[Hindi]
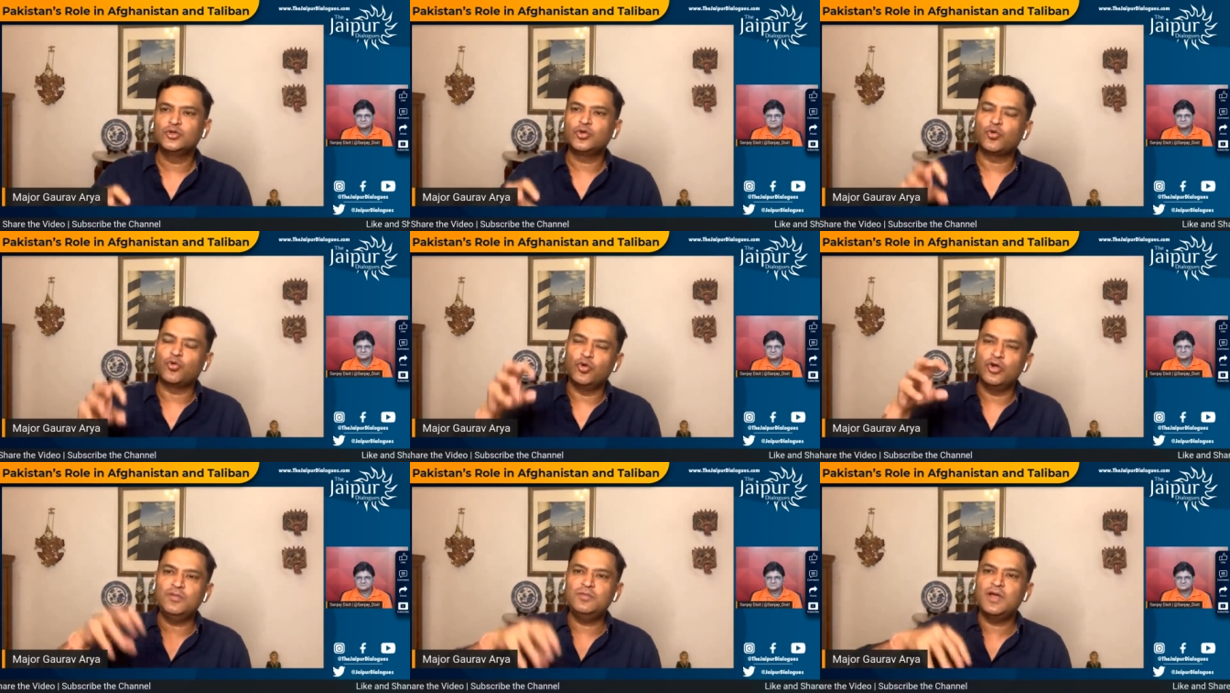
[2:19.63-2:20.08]

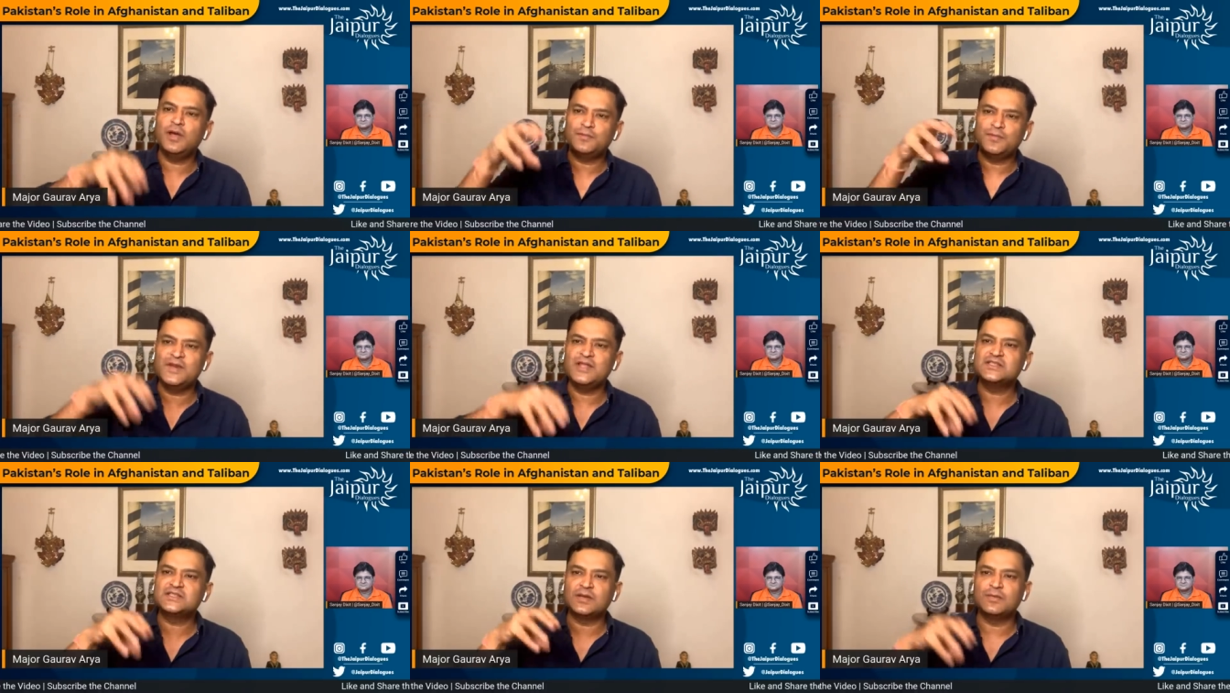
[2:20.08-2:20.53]
तो कोई भी
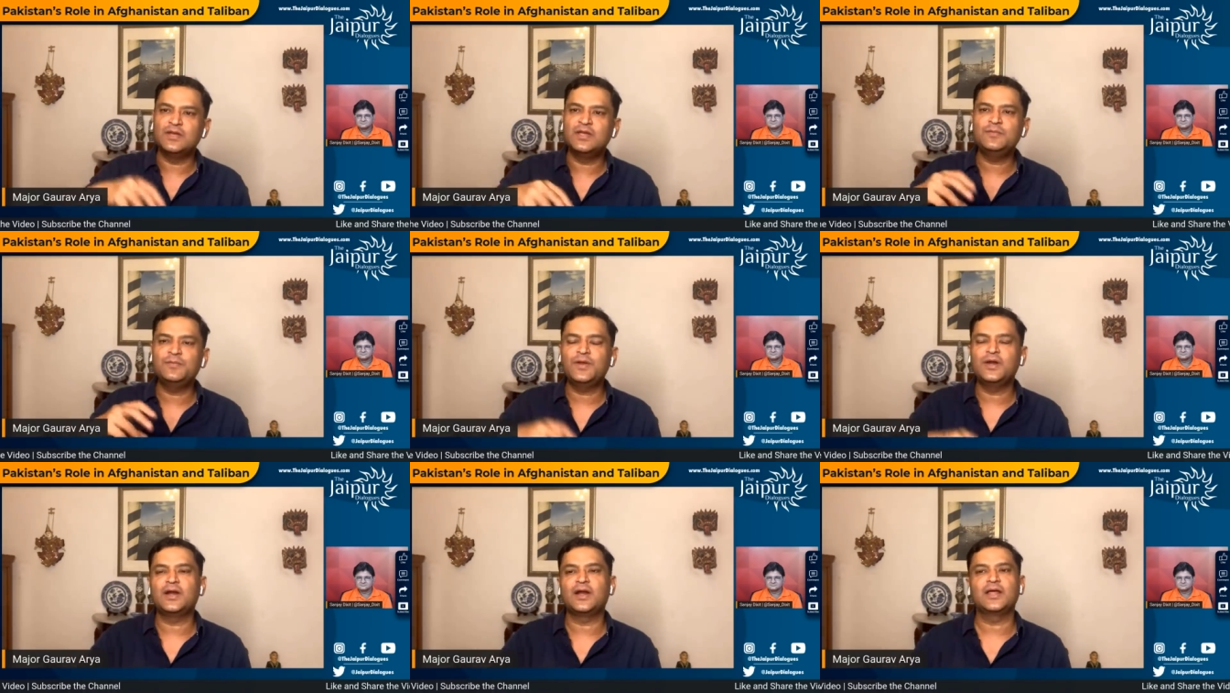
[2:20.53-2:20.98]
अपनी
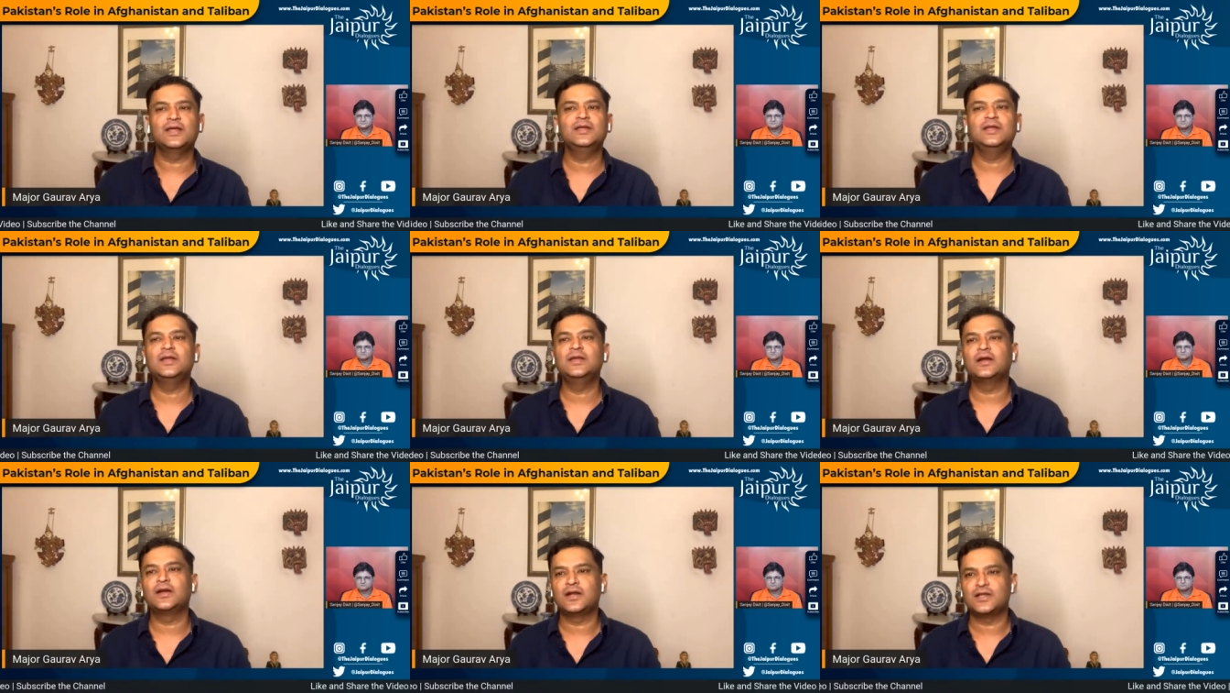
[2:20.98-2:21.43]
जमीन पर लड़ाई
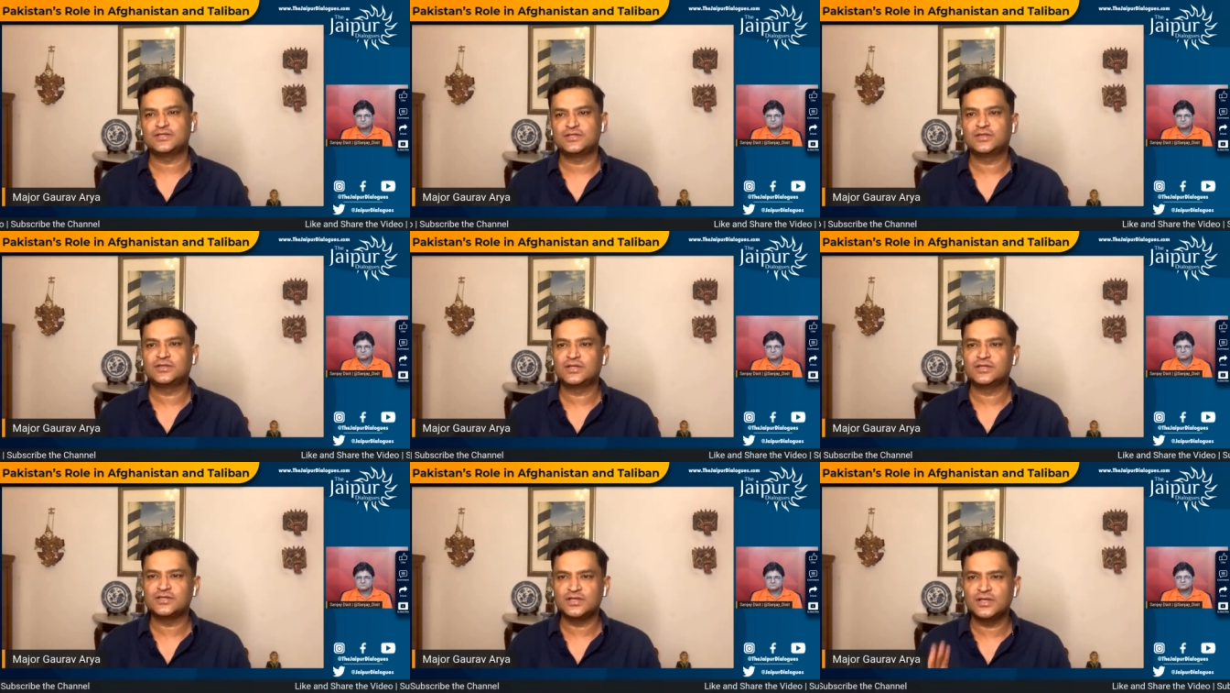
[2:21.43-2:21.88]
नहीं लड़ना
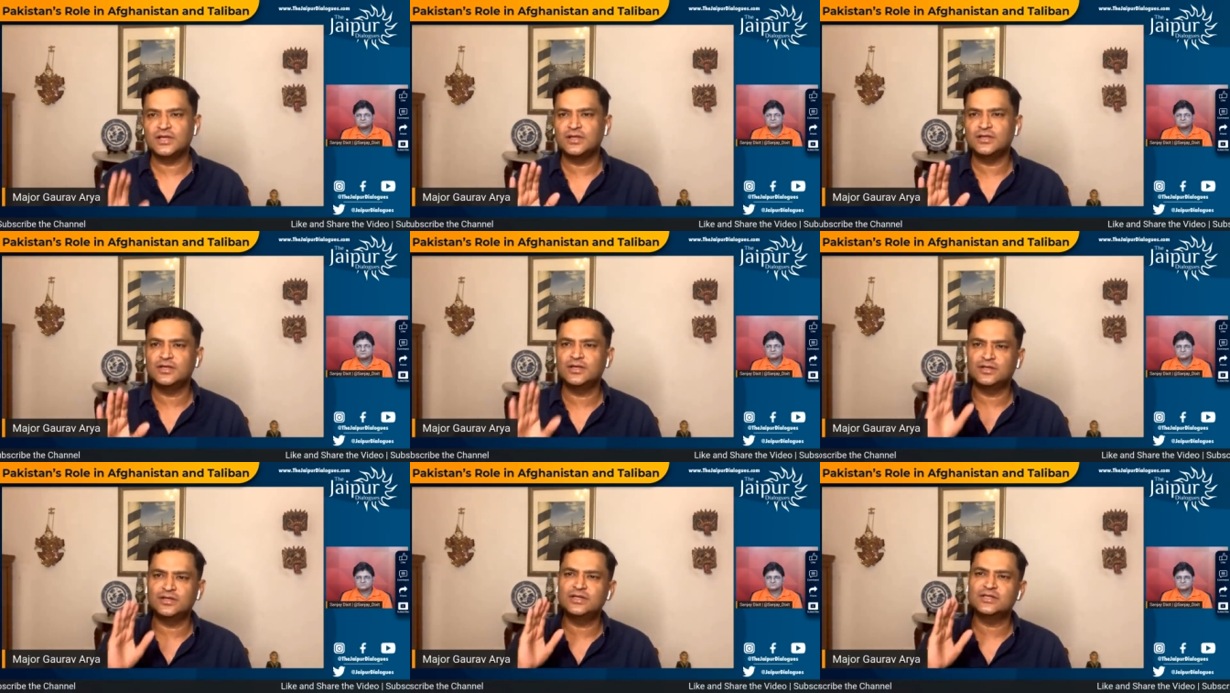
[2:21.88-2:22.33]
चाहता सर
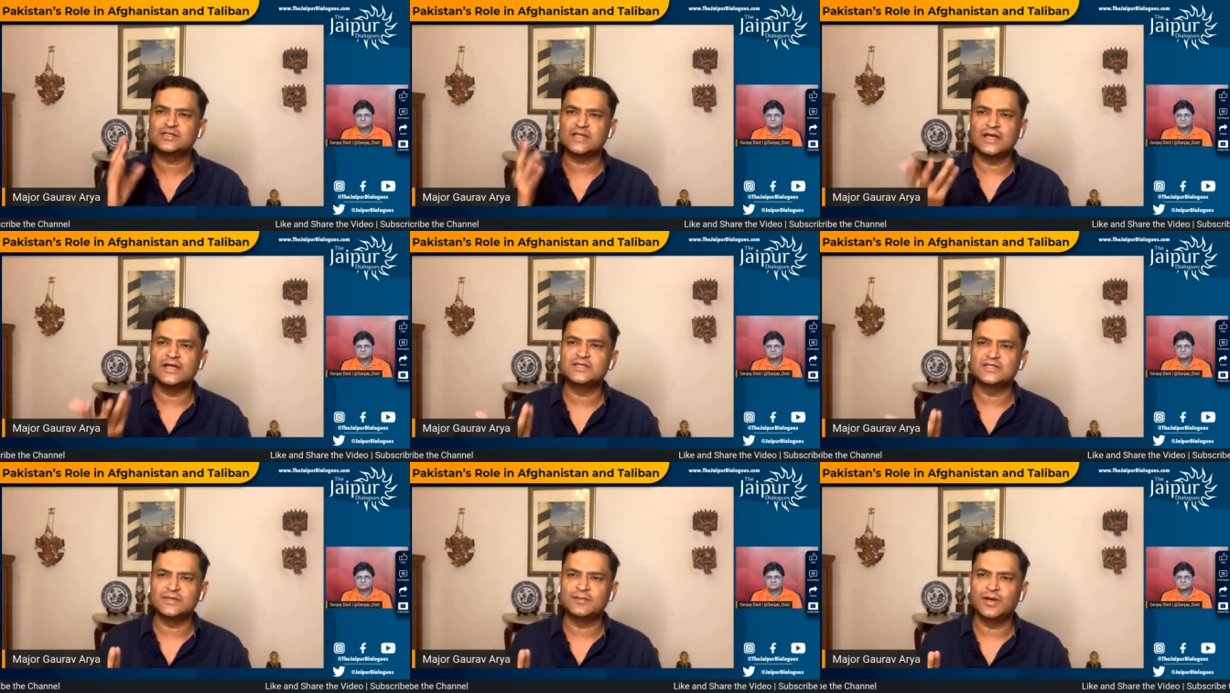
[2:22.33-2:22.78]
ये ये
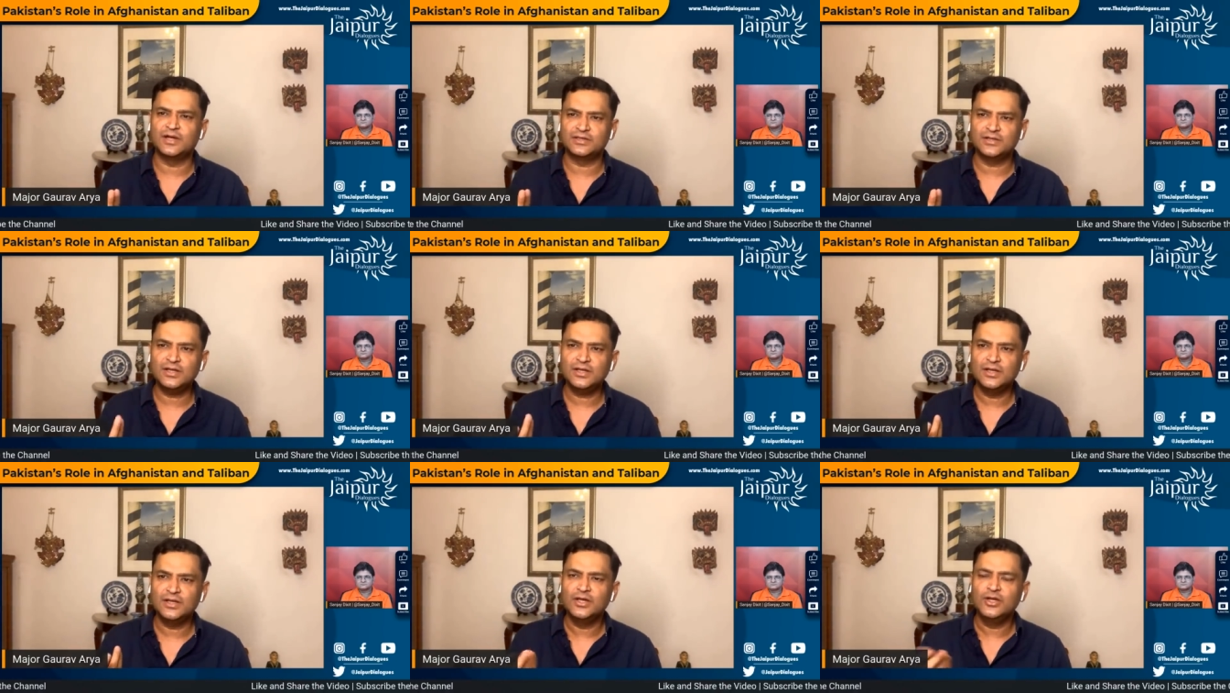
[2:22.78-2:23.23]
जाहिर सी
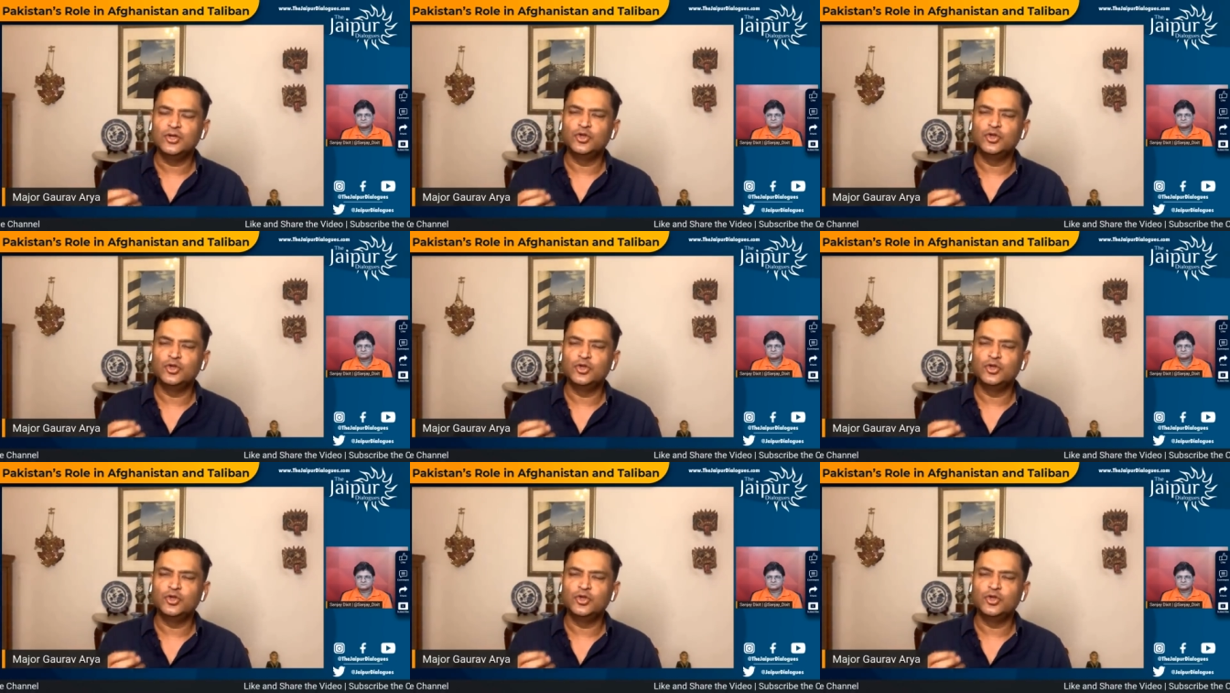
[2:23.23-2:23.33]
बात है